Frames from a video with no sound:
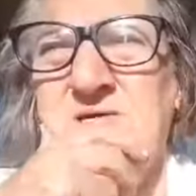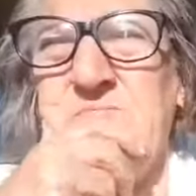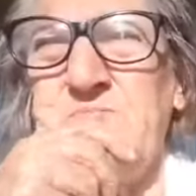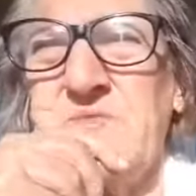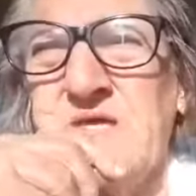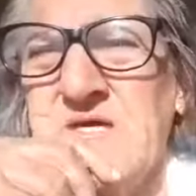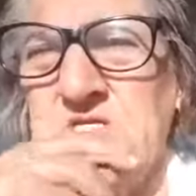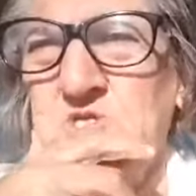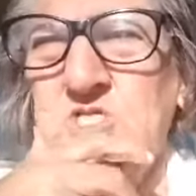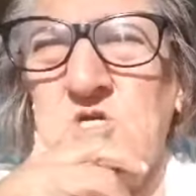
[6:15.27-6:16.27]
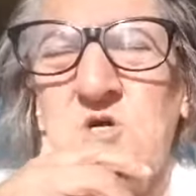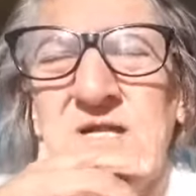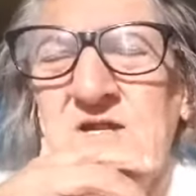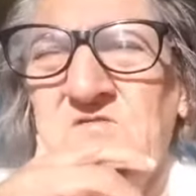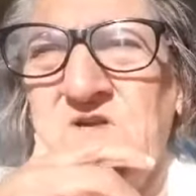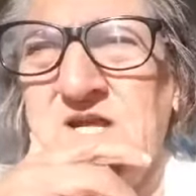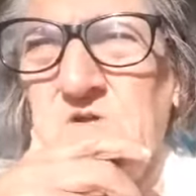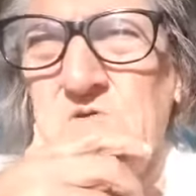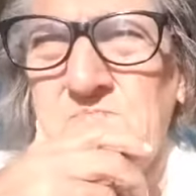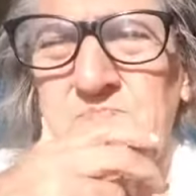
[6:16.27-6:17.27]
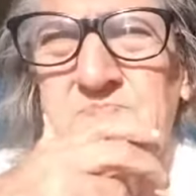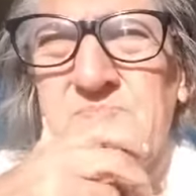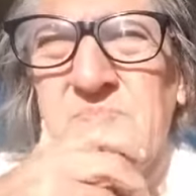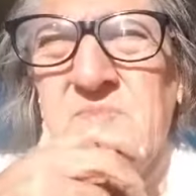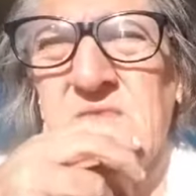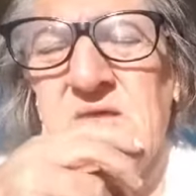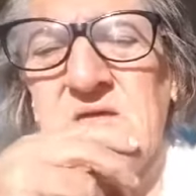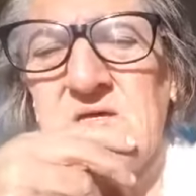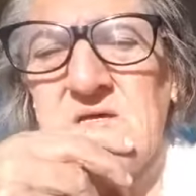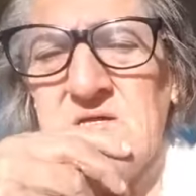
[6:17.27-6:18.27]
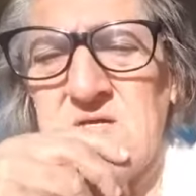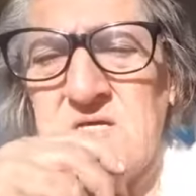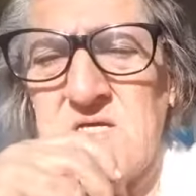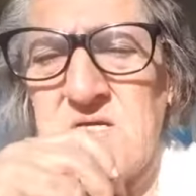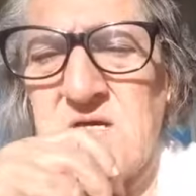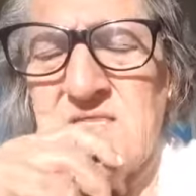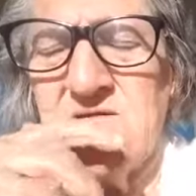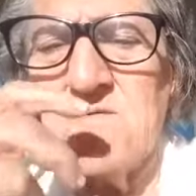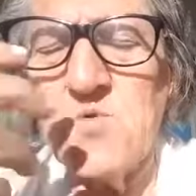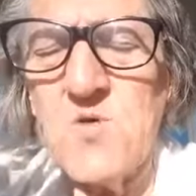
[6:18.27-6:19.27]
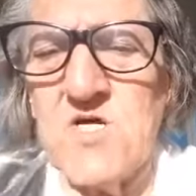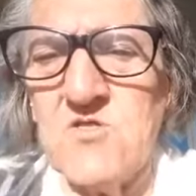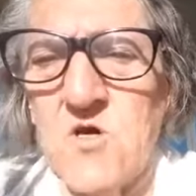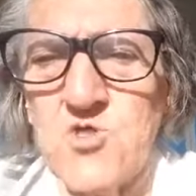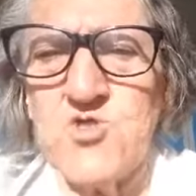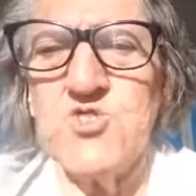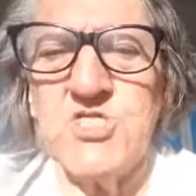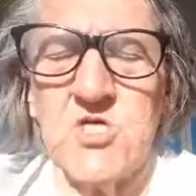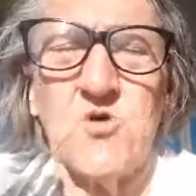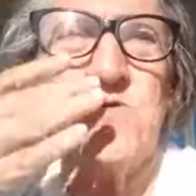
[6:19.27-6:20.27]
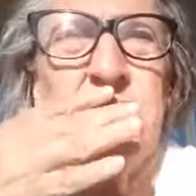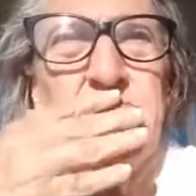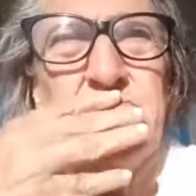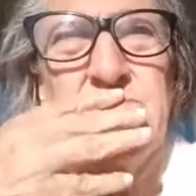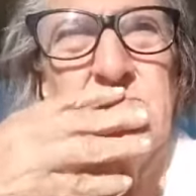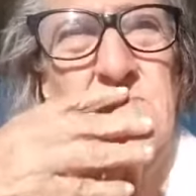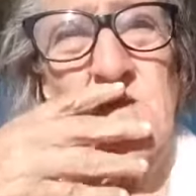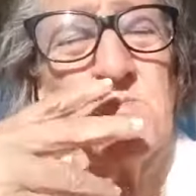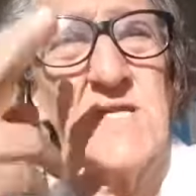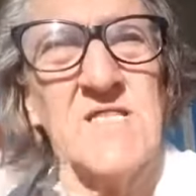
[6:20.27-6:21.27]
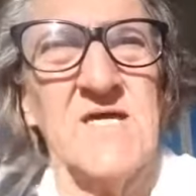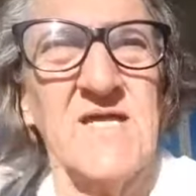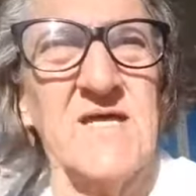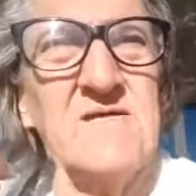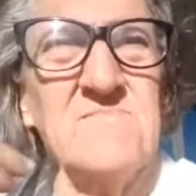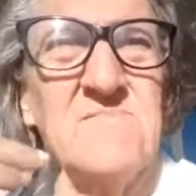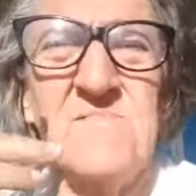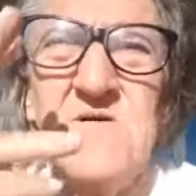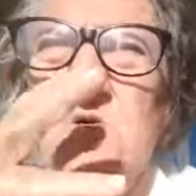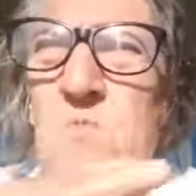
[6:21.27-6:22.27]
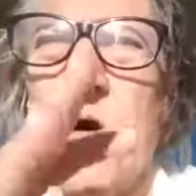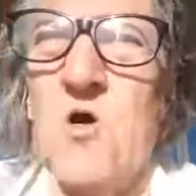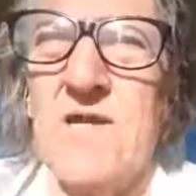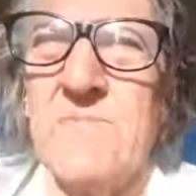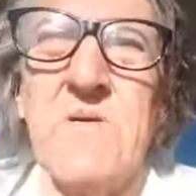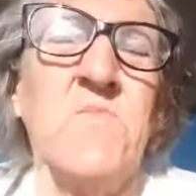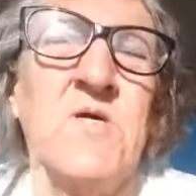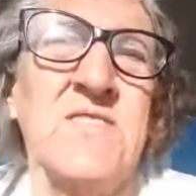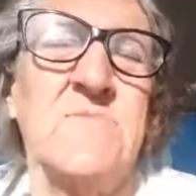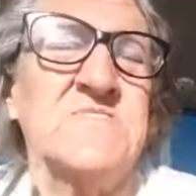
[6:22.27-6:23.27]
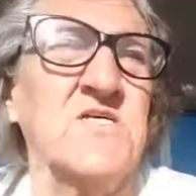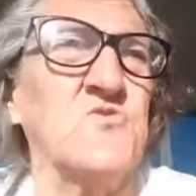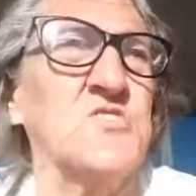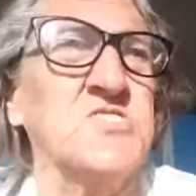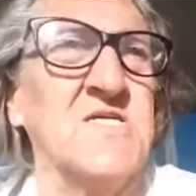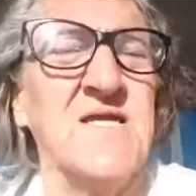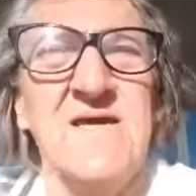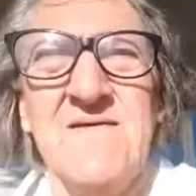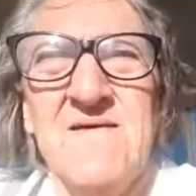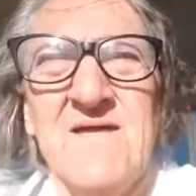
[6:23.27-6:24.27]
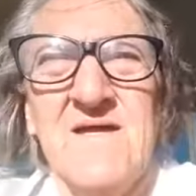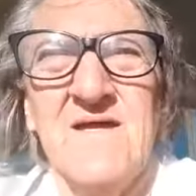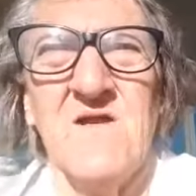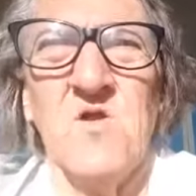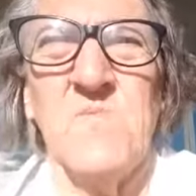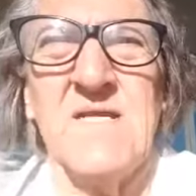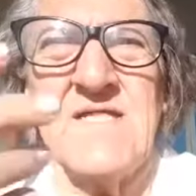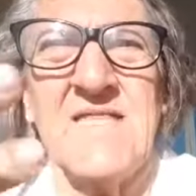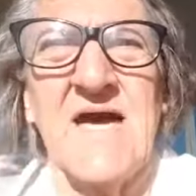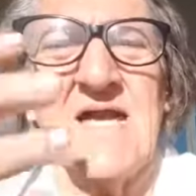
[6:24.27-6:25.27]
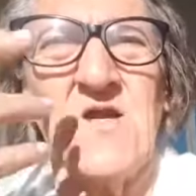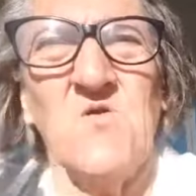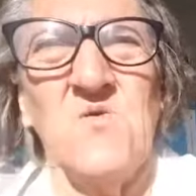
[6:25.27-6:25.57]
mm, estos chicos eran obreros y andaban buscando a otros chicos, los militares, como ahora mismo que está pasando en Chile, los militares, los,